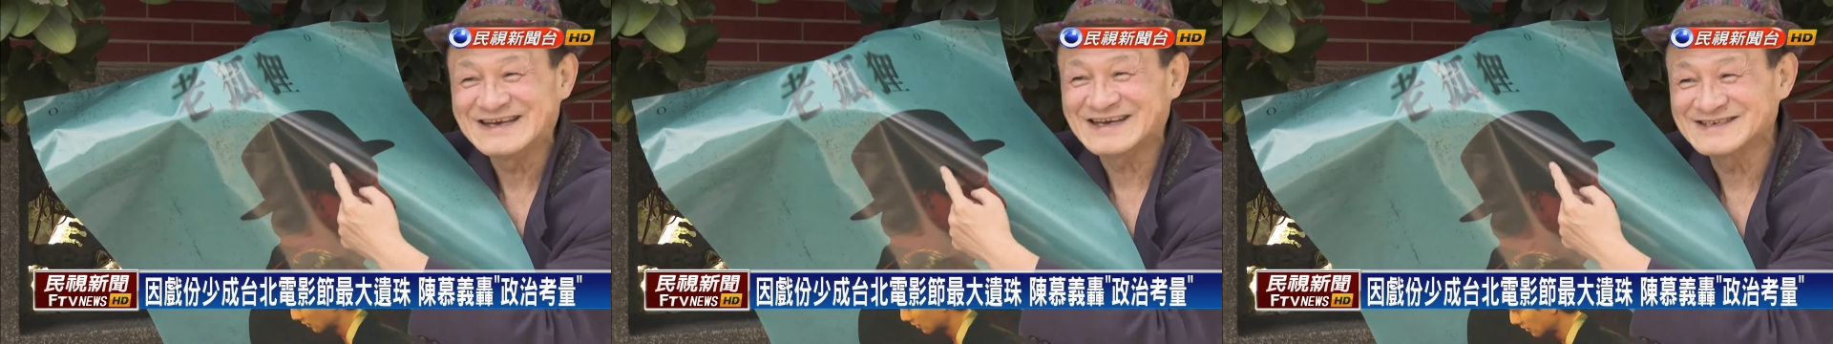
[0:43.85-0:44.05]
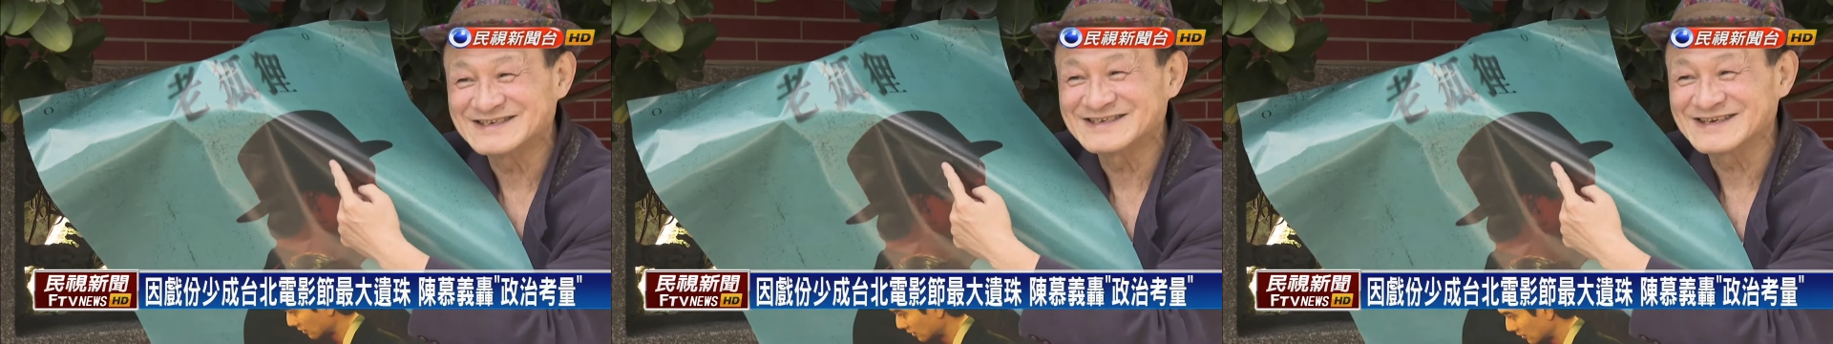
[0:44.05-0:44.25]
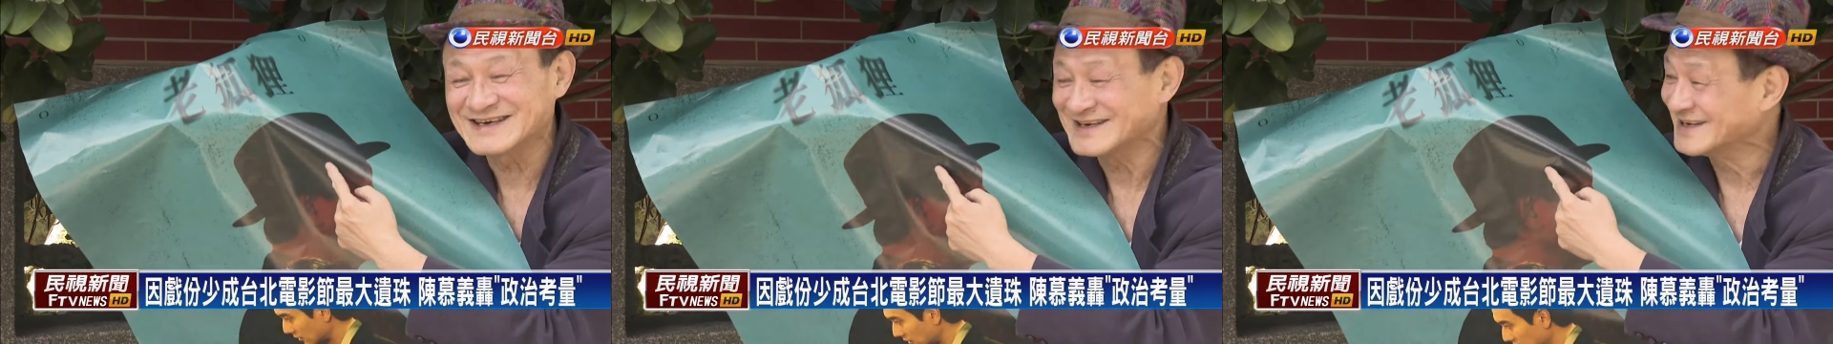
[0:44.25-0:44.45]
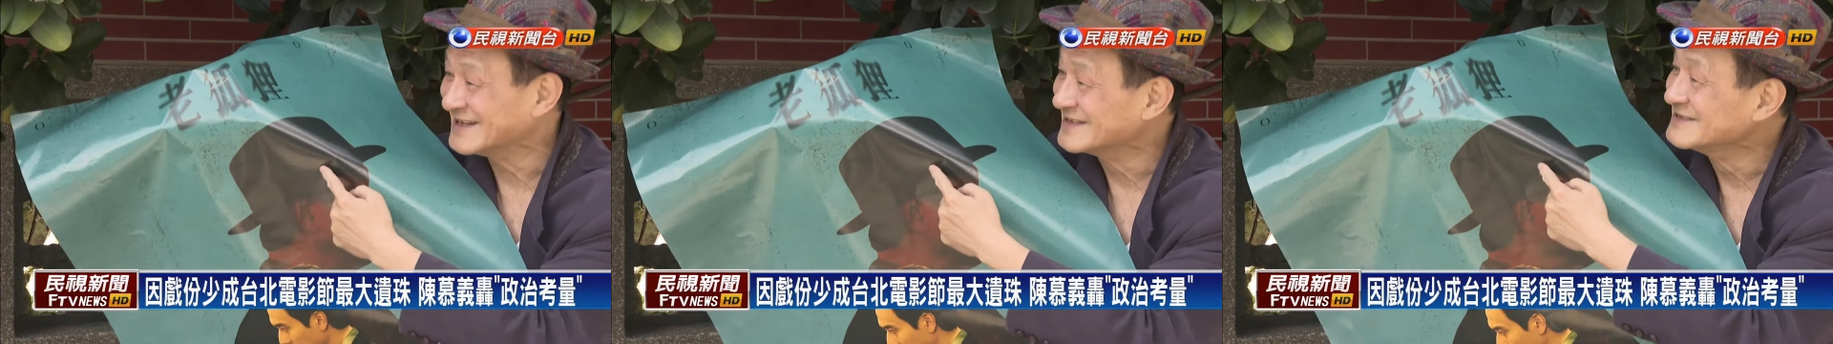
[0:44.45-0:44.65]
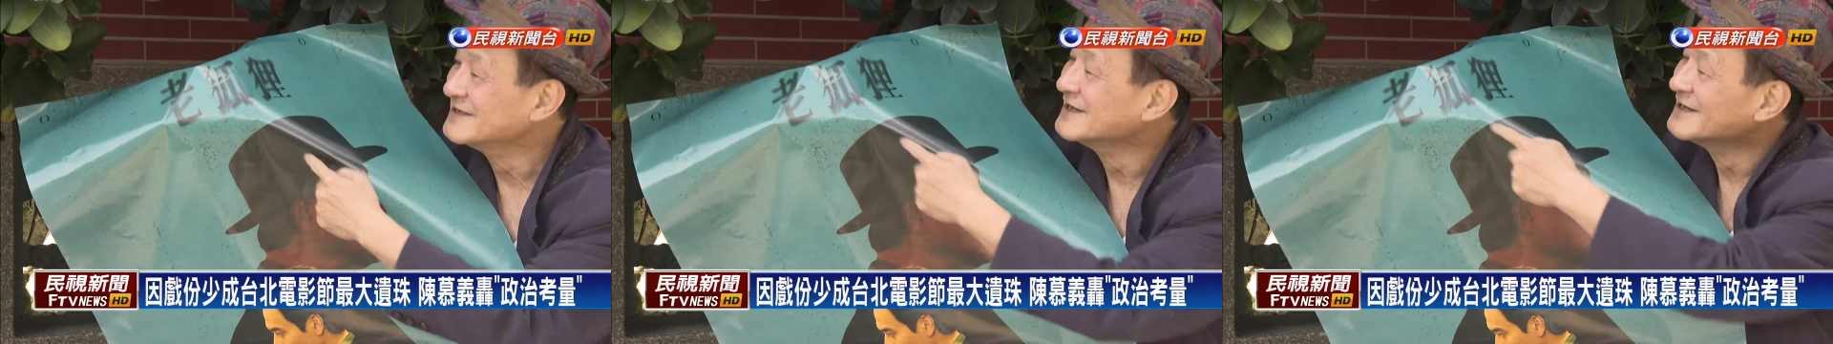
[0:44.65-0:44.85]
应该是用
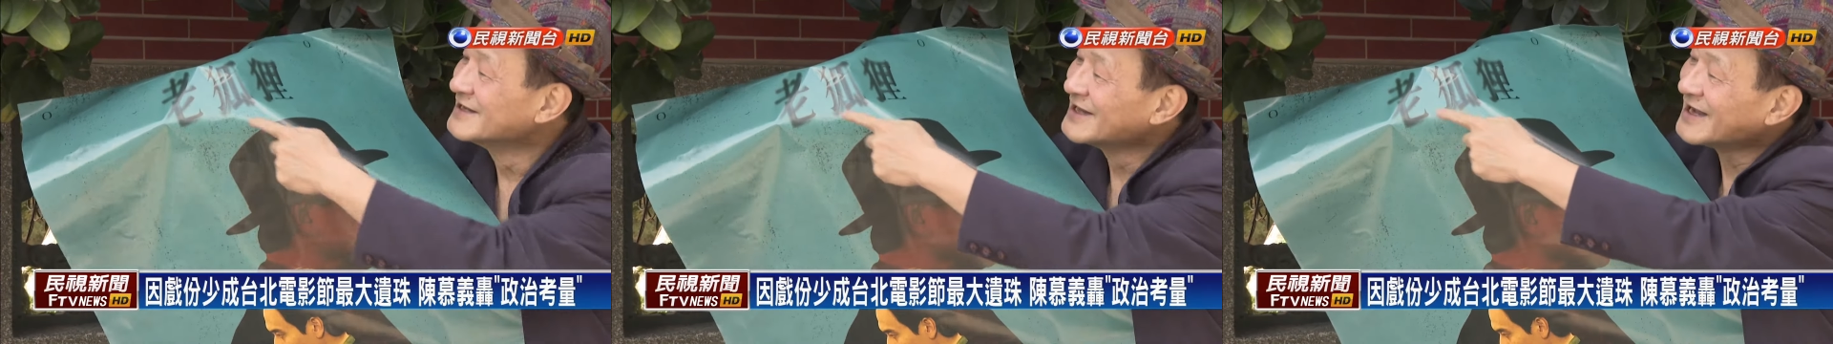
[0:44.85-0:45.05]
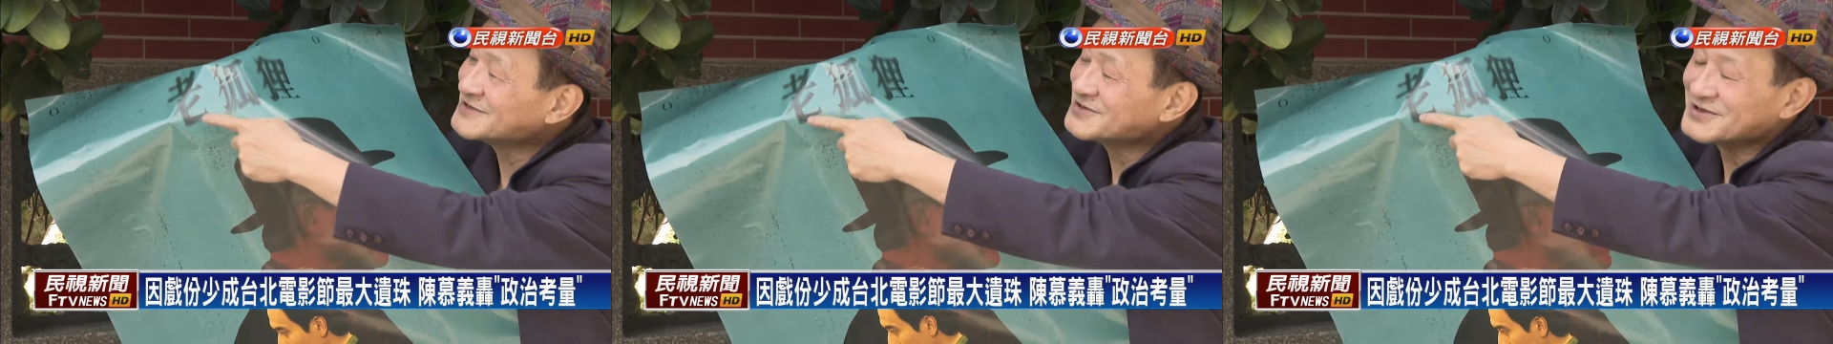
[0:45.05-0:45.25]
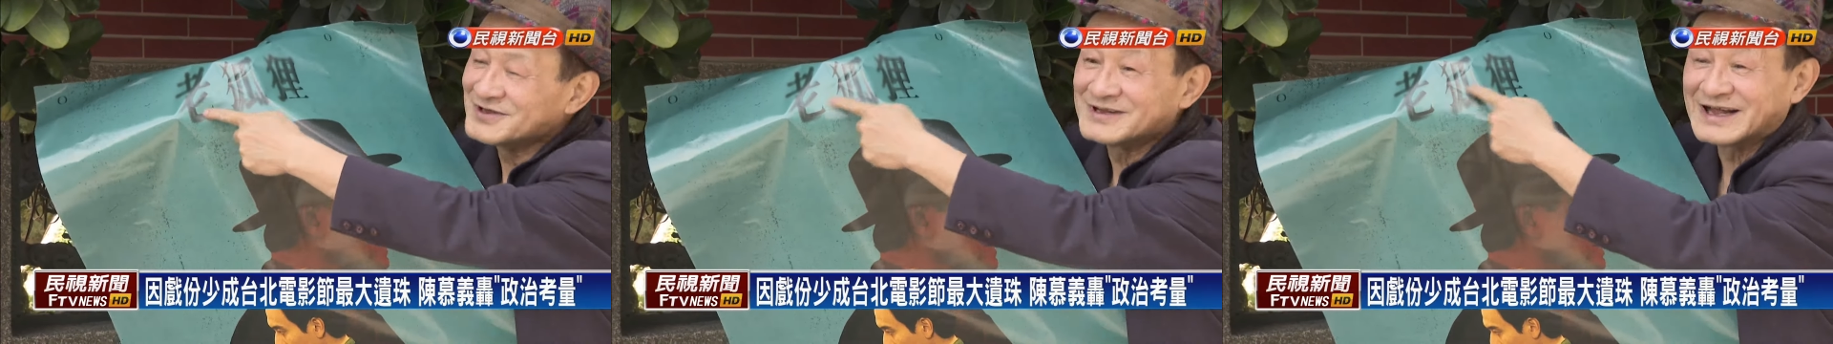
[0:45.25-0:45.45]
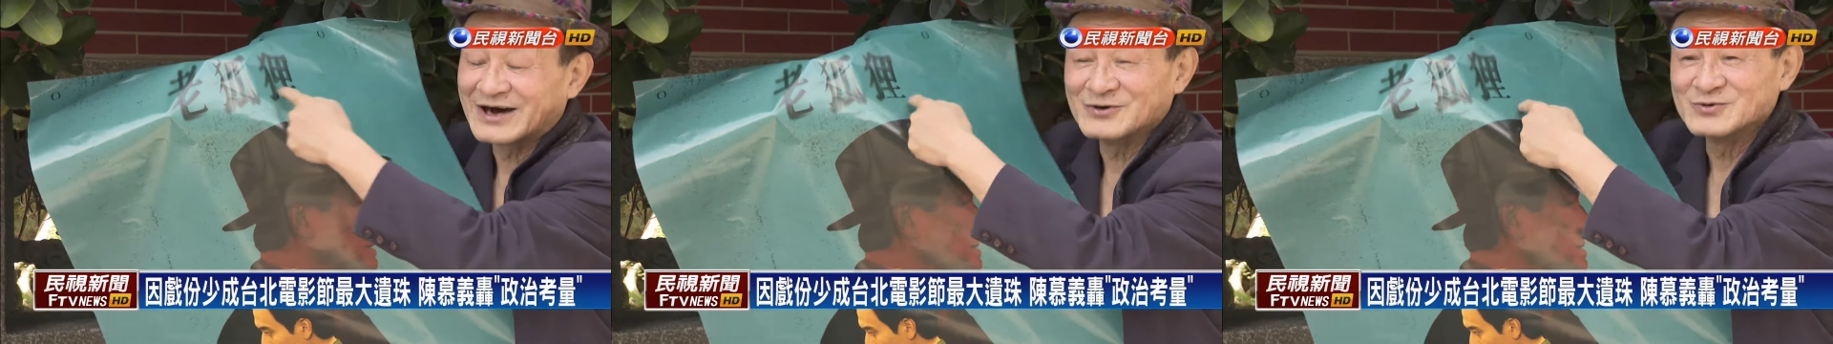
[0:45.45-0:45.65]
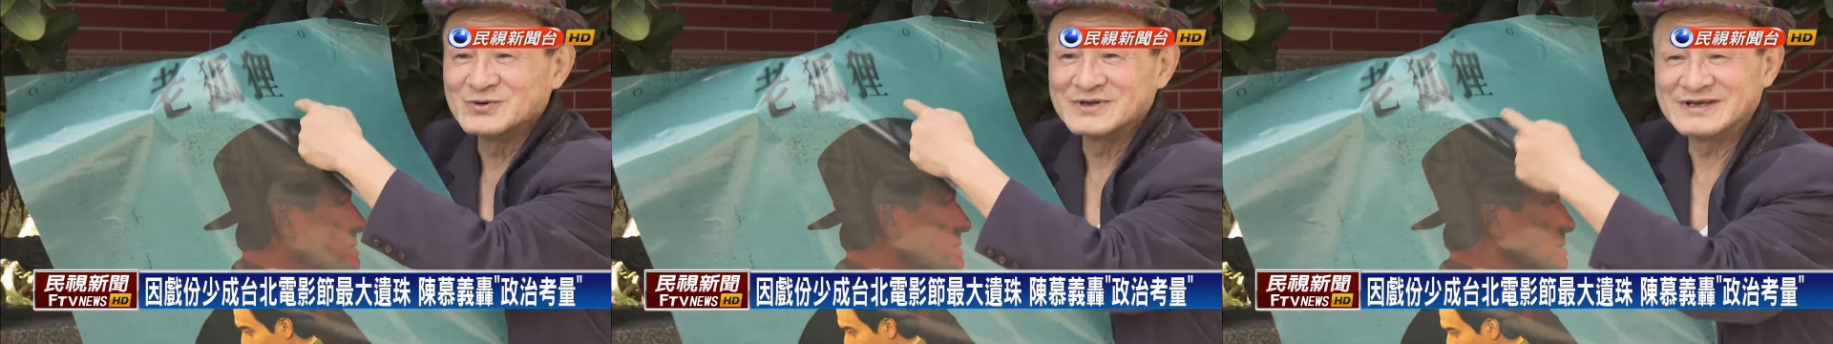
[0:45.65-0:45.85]
角色的重
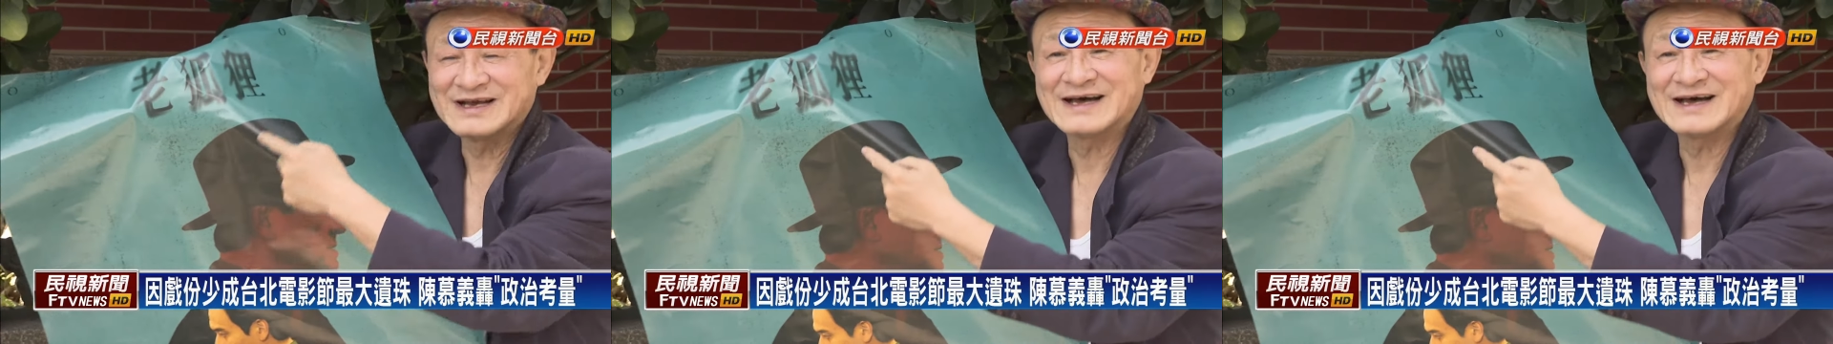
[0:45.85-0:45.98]
要性